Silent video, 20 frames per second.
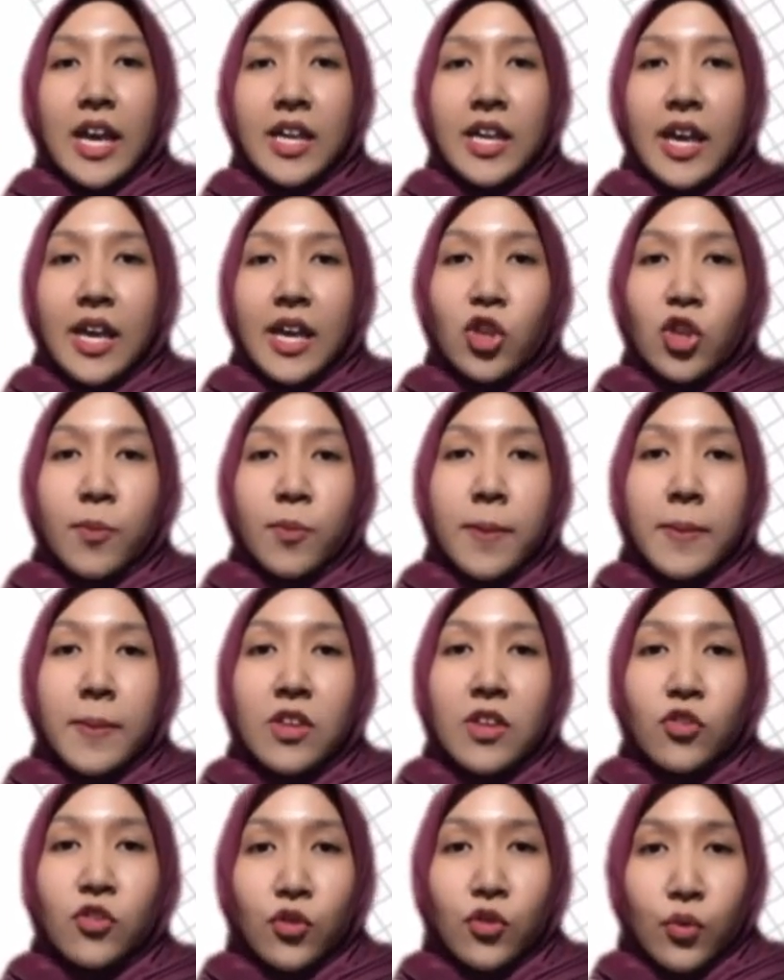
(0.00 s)
yaitu
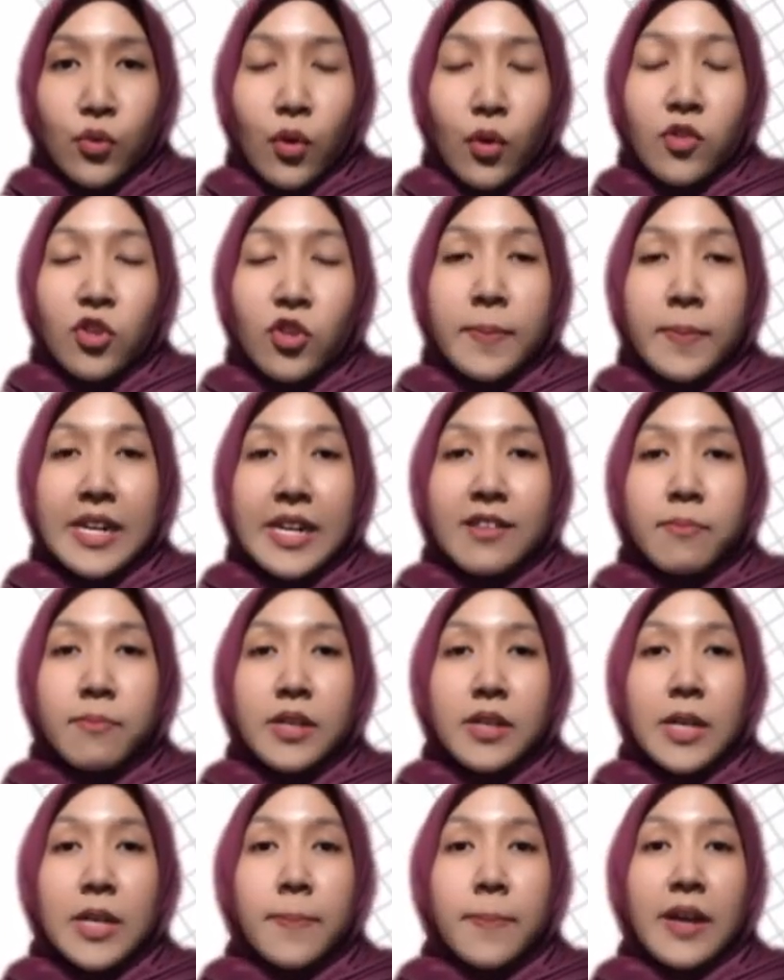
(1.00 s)
memicu
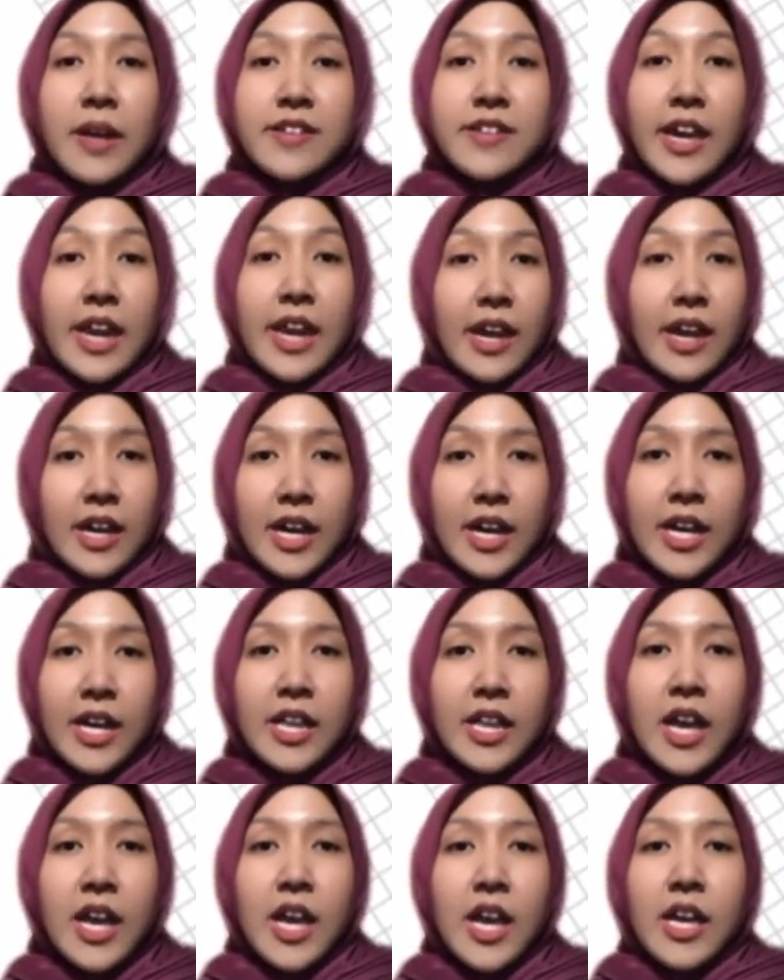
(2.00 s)
konsumerisme di
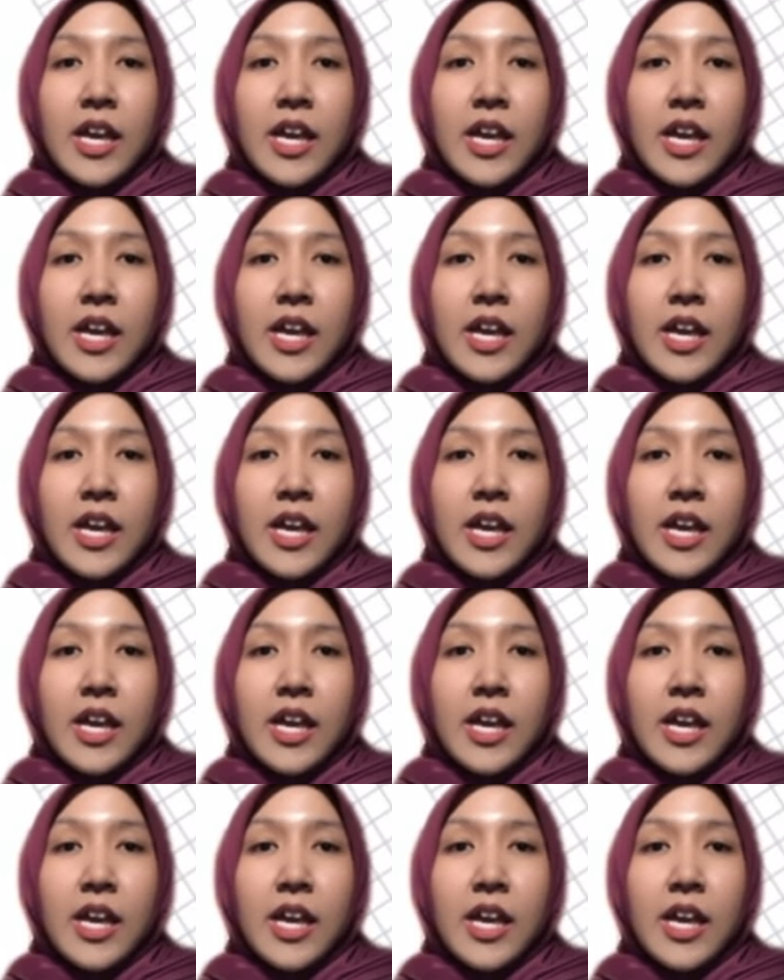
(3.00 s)
masyarakat.